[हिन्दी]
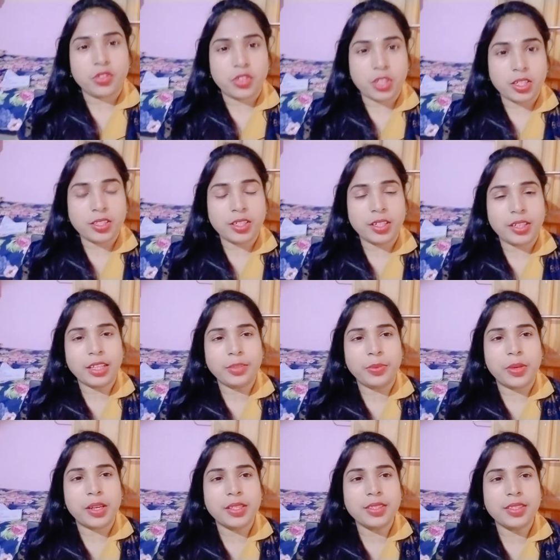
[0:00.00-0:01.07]
जय जगन्नाथ
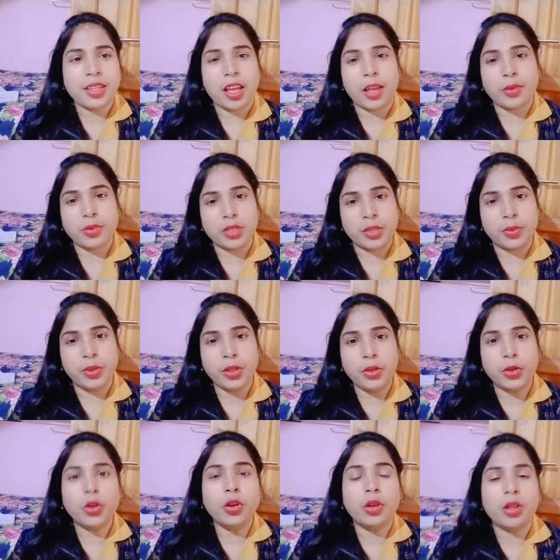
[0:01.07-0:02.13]
फ्रेंड्स आप सभी
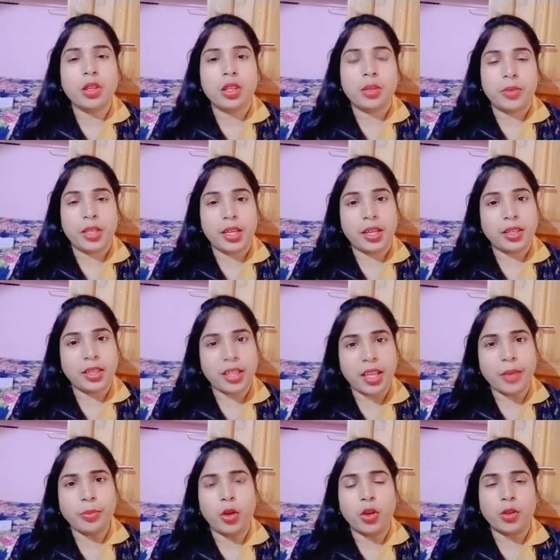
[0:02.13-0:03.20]
को मेरा
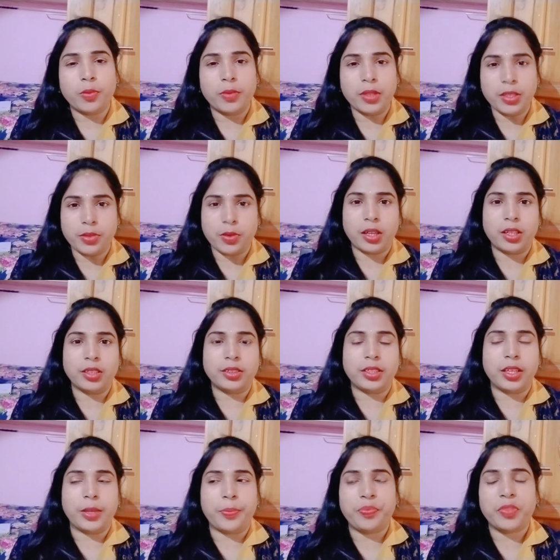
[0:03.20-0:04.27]
नया ब्लॉग में स्वागत
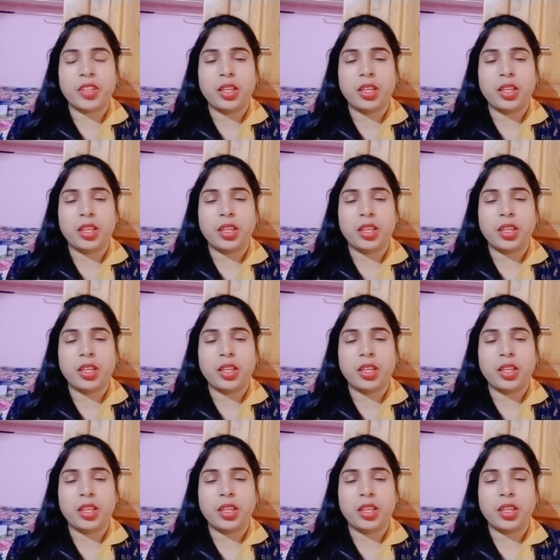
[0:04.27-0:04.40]
है